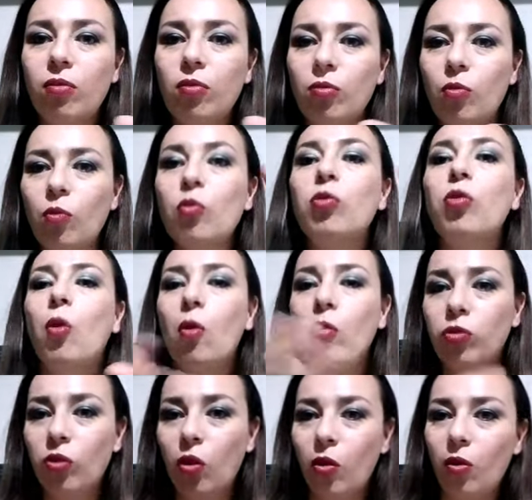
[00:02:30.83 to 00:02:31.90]
Junto
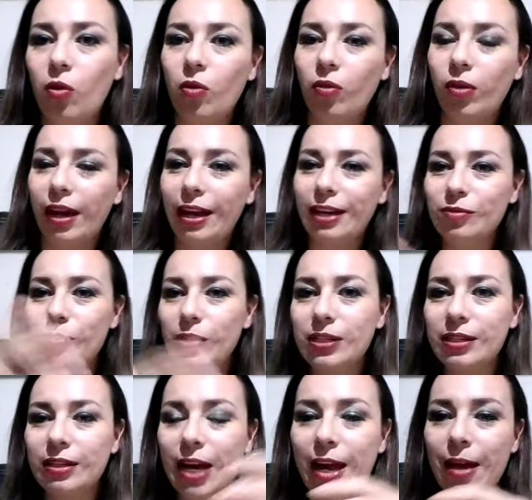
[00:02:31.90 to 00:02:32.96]
con todo lo que es
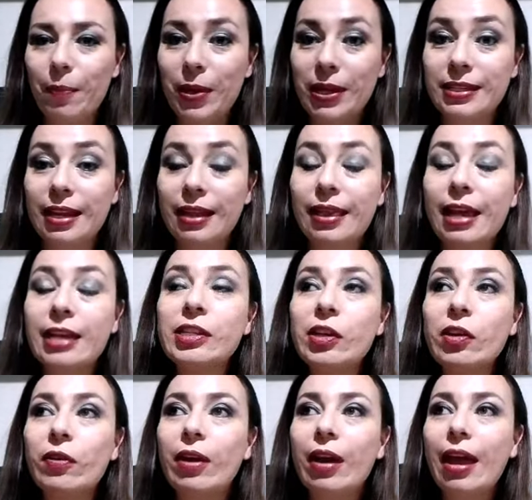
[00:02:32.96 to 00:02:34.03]
nuestra
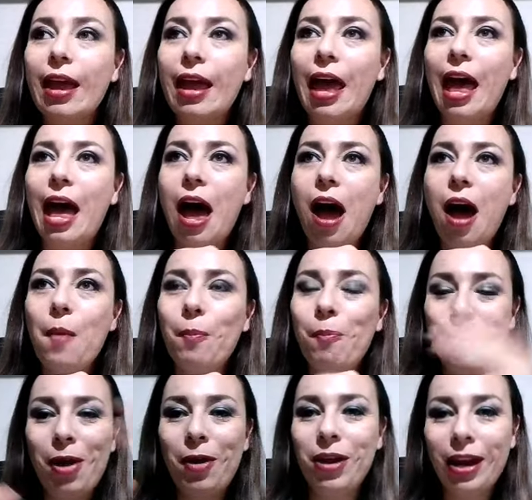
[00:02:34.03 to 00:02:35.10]
presentación.
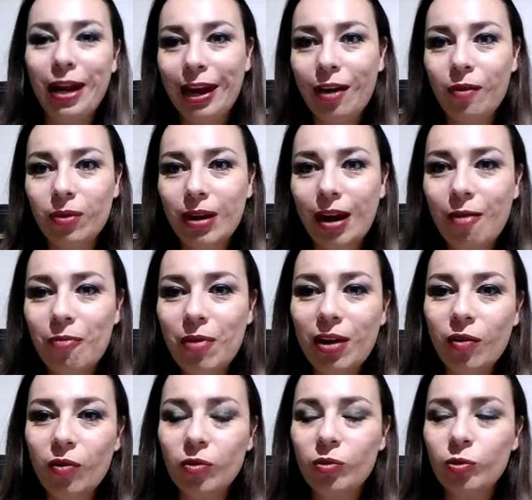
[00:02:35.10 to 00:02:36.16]
Pero llegué a,
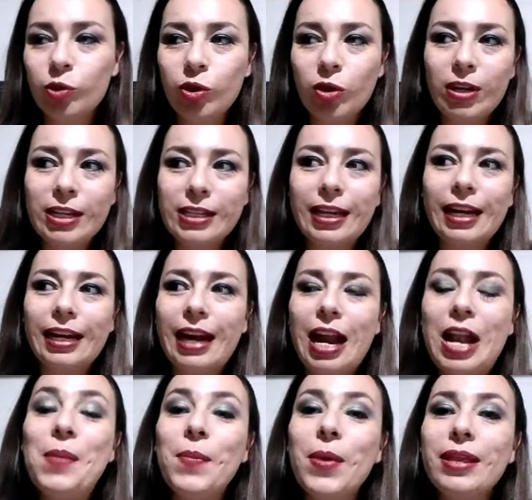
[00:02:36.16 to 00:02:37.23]
una conclusión, es que
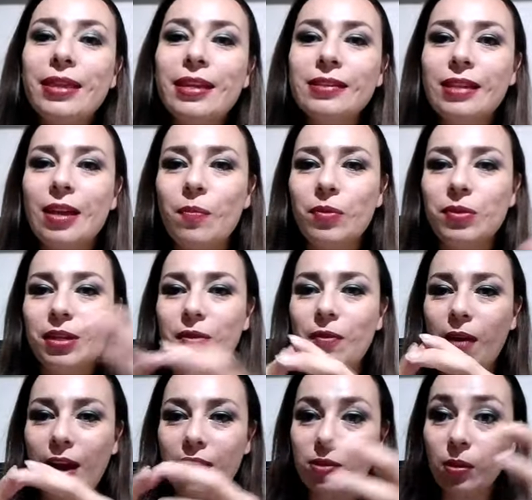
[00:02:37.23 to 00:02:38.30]
realmente estamos
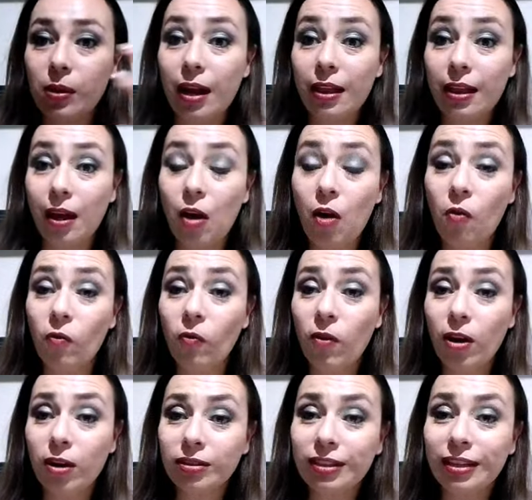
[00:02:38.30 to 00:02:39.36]
en una zona de
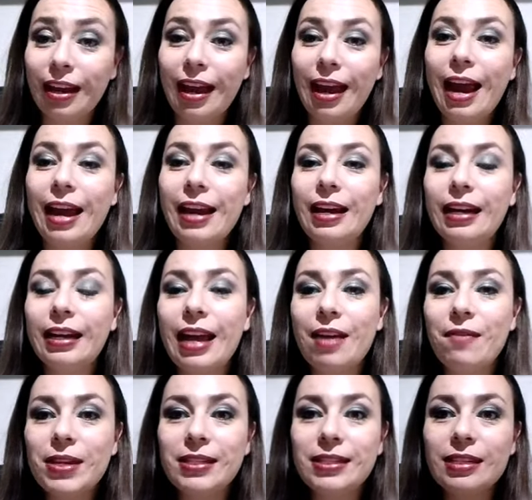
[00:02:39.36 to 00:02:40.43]
confort en el que
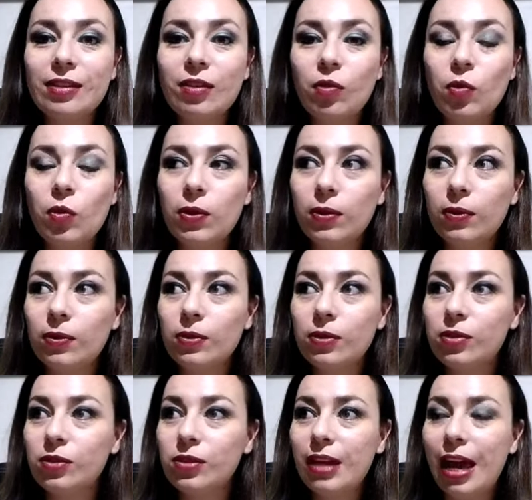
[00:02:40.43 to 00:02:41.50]
a veces no
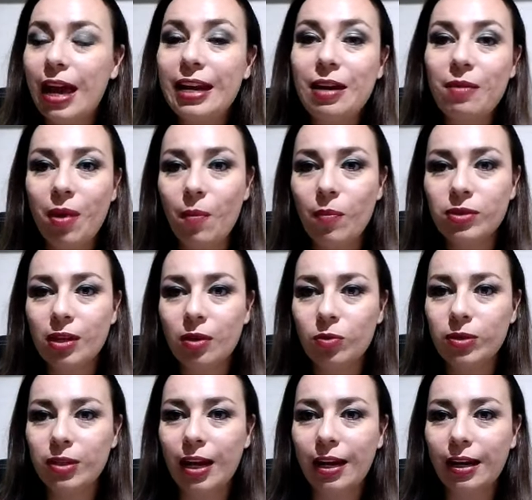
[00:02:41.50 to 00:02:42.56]
nos animamos a
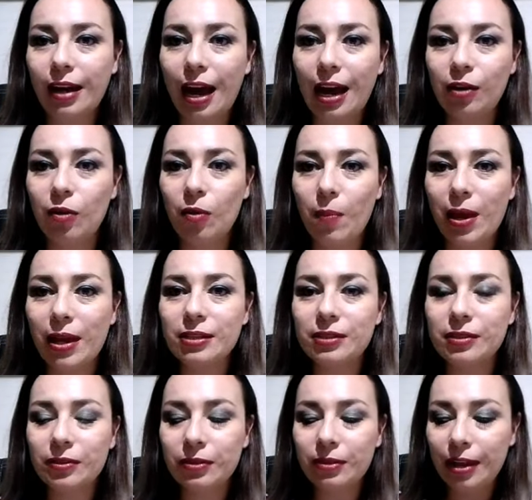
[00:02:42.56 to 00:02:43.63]
usar algo
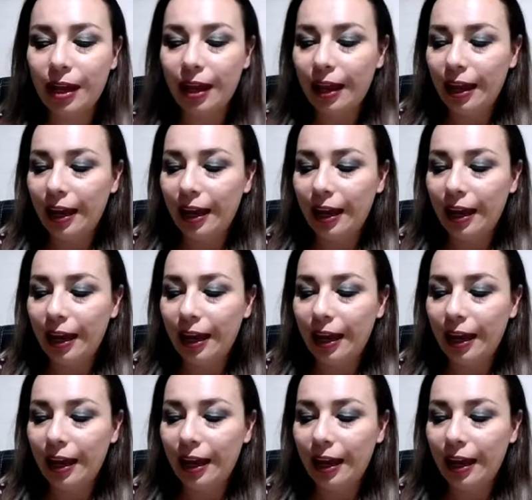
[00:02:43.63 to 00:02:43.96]
más, ¿no?